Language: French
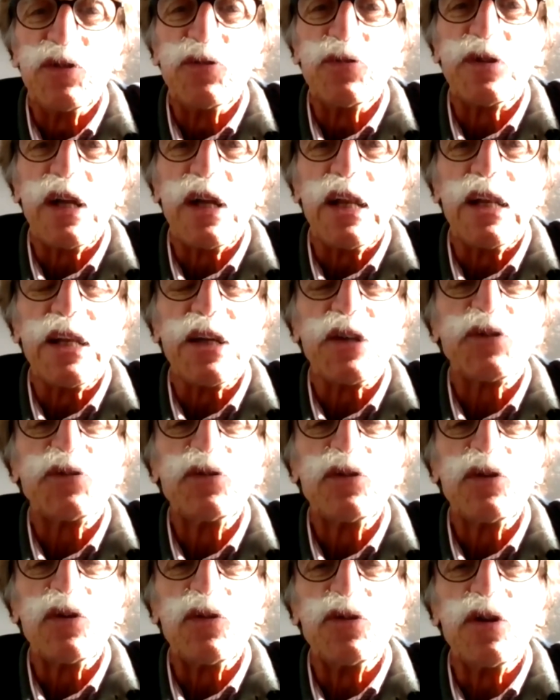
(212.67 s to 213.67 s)
éduque à la
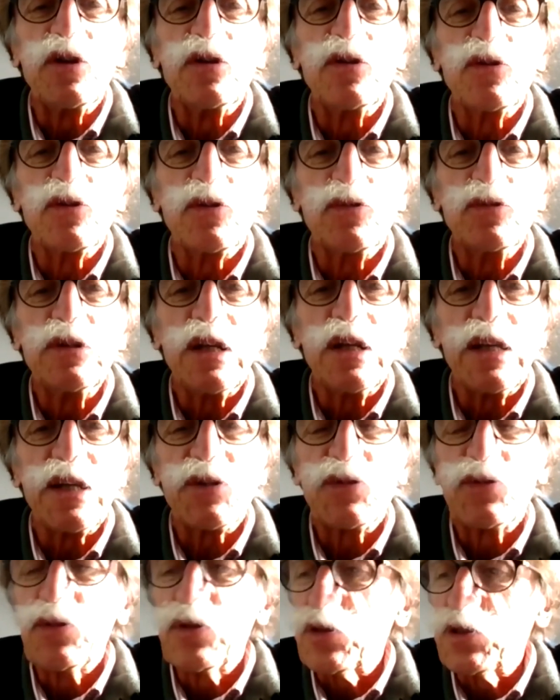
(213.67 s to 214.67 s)
lecture, on donne le goût de la
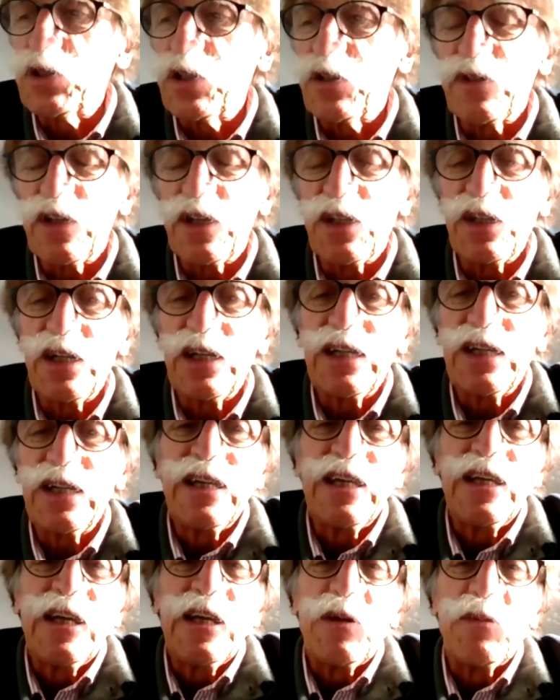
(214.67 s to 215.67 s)
lecture, j'y reviendrai,
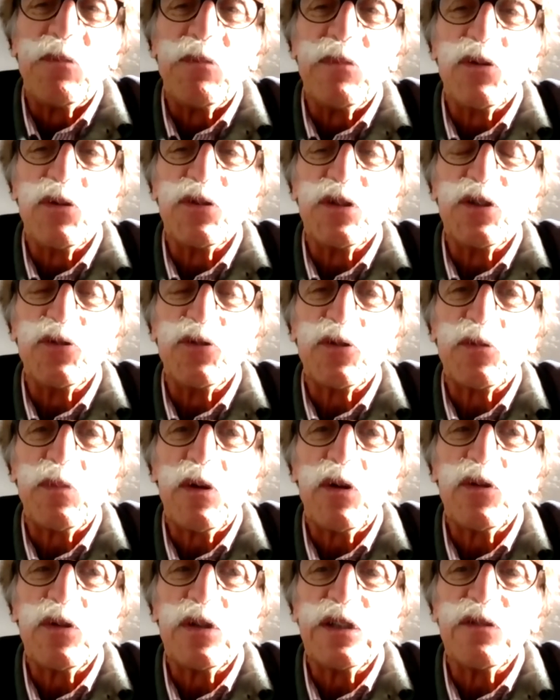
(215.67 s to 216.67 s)
mais on n'éduque
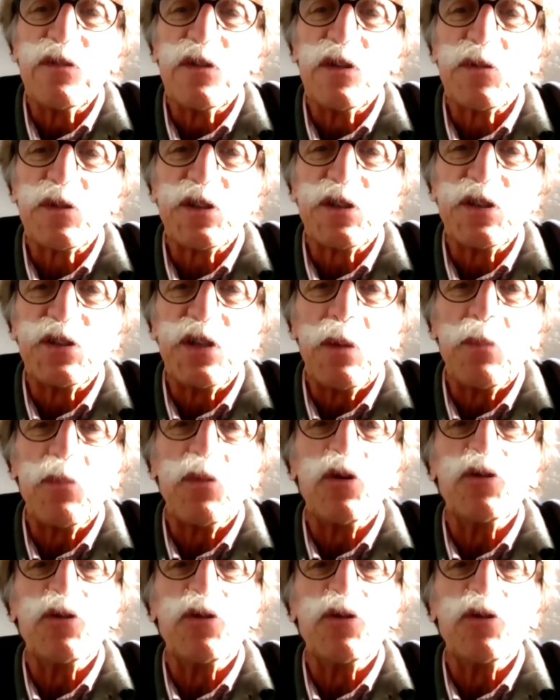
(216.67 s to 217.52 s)
pas au livre, qui est un